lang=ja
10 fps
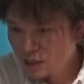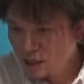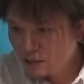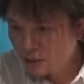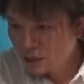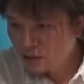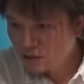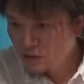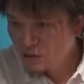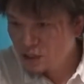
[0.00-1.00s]
えー、
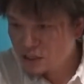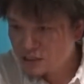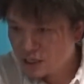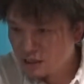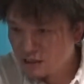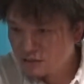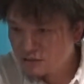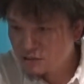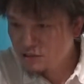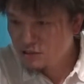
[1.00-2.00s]
メンドリアさんで
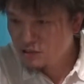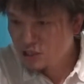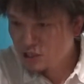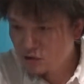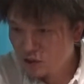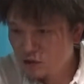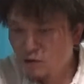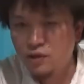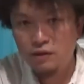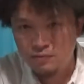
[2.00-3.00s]
すインコグニートで
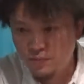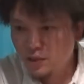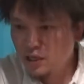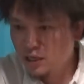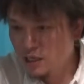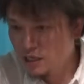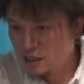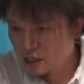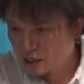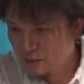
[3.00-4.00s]
ローダンえー、聞いて
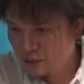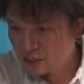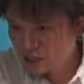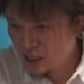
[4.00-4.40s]
いただきまし